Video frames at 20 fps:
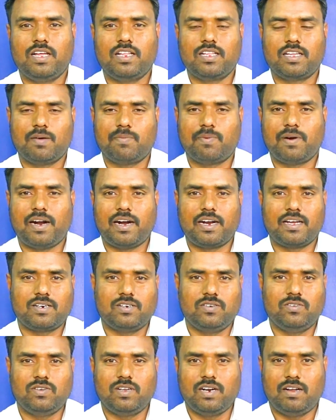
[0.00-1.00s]
அதுக்கப்புறம்
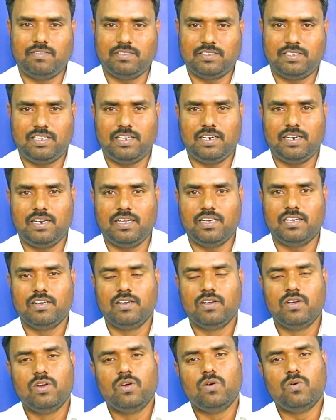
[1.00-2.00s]
அடக்கணுங்கிற அவசியம் இல்லை
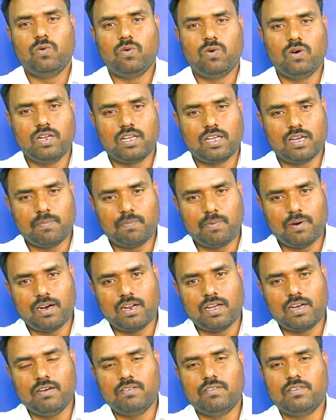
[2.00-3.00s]
உங்களுக்கு
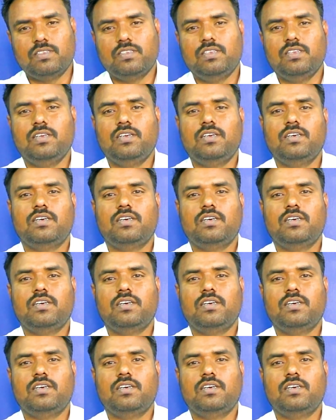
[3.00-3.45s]
எப்போல்லாம் வந்து